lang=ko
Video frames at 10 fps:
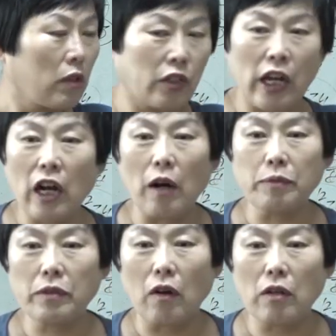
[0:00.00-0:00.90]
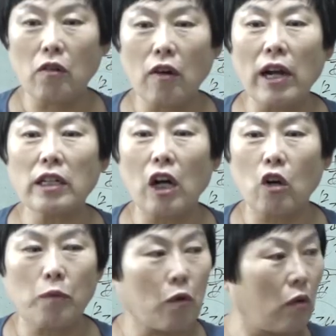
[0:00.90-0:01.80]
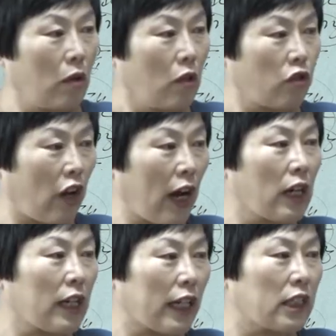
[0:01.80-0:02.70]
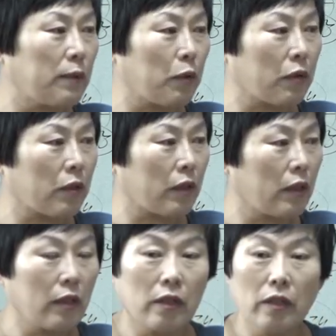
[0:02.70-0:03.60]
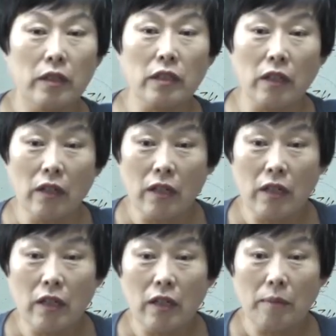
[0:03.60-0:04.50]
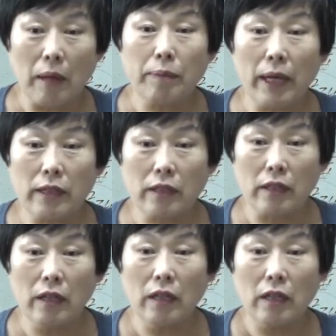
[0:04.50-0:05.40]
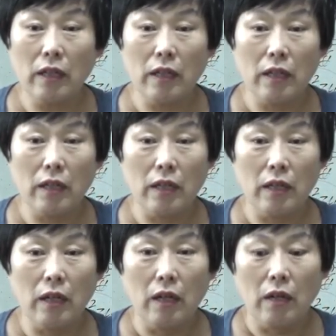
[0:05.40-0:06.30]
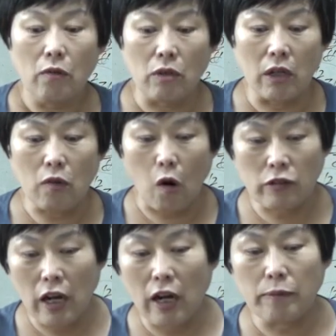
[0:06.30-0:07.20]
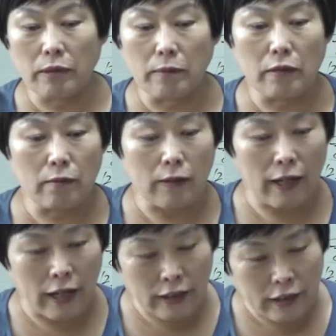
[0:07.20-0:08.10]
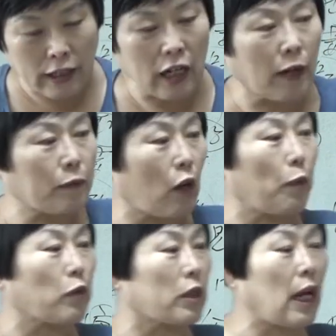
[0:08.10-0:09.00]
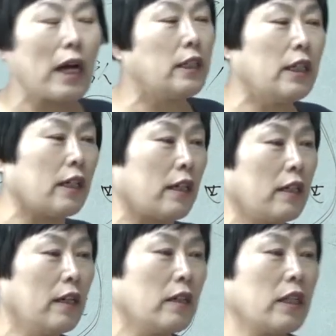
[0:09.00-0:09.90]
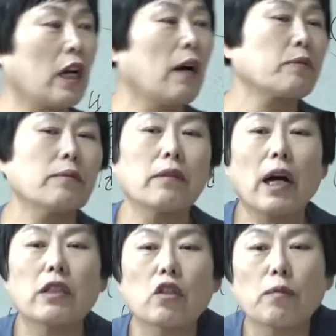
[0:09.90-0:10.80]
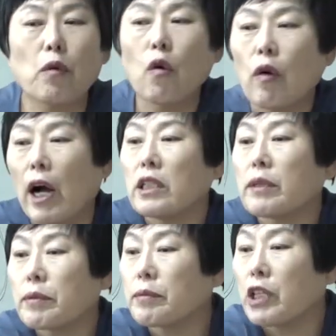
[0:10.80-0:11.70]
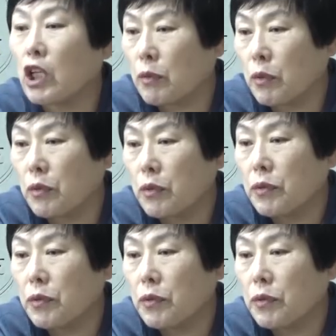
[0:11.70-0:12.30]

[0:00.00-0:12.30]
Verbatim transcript: 죄가 없어. 그럼 관을 갖고 보고. 죄관은 같이 보는 거예요. 그죠? 명파에서 어? 우리는 꼭 죄가 없으면 맨날 죄가 없다고 보잖아. 아니야. 죄가 없으면 관으로 보고 관이 없으면 죄로 보고.